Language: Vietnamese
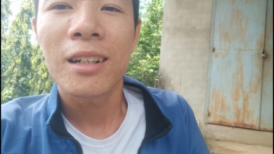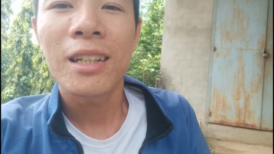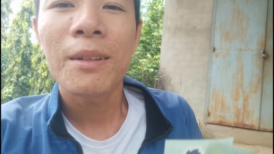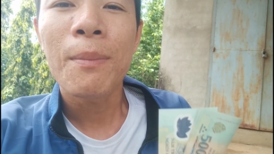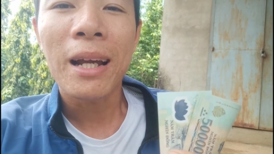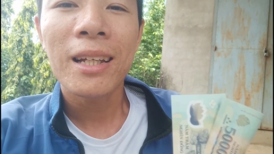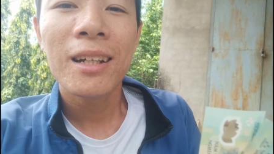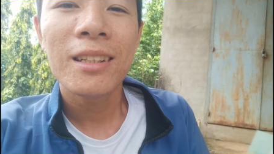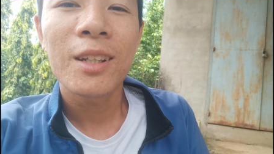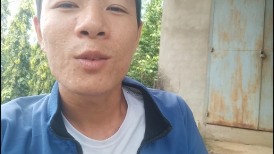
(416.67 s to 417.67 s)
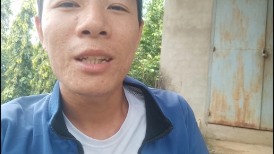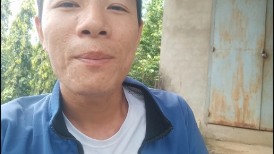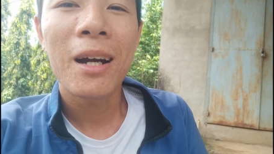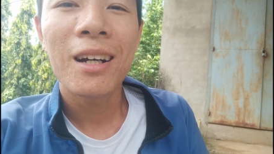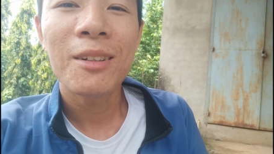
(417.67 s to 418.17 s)
uh, đi bẫy nhiều
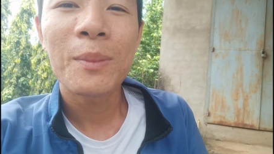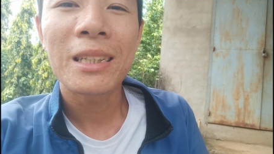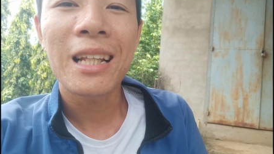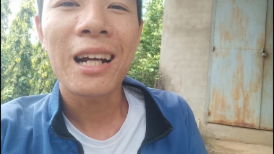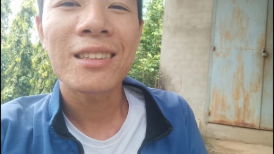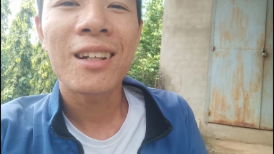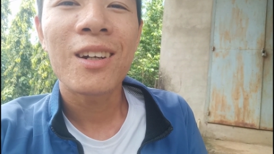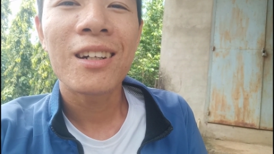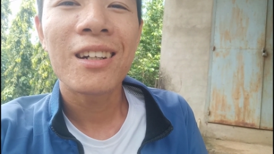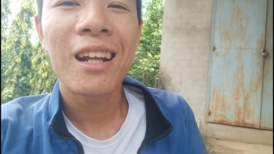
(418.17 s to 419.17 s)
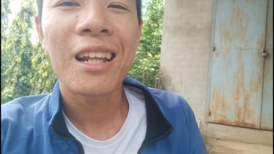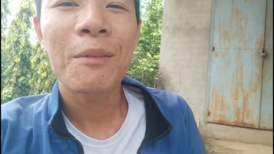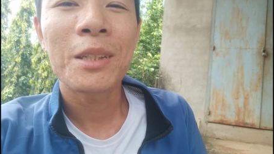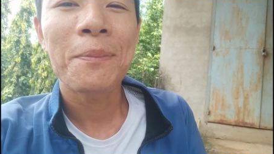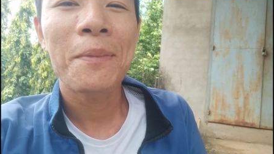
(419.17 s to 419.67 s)
chim hơn, mình tặng cho anh
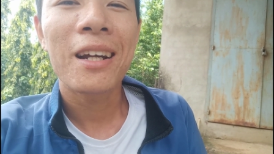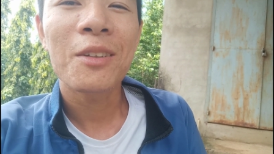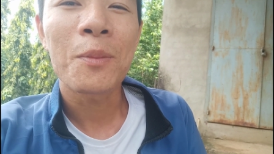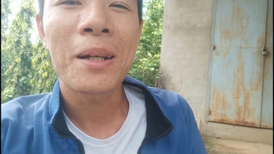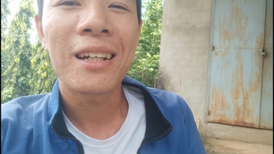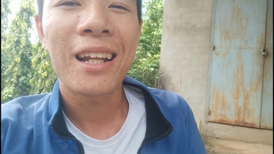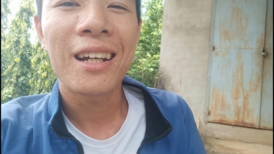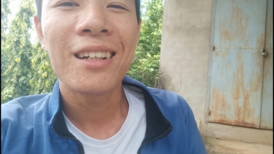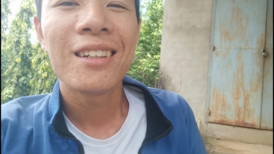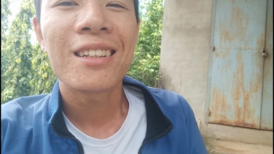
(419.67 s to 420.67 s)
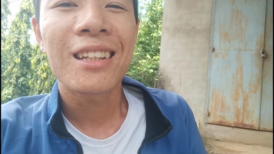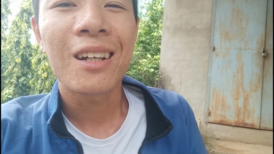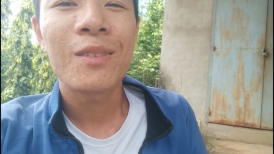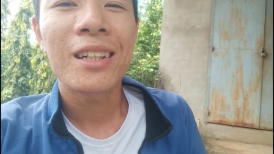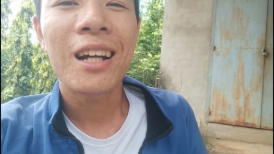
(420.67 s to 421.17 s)
em xem kênh của mình. Uh,
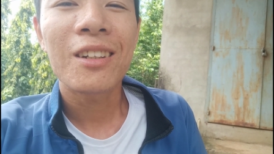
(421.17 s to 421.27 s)
tại vì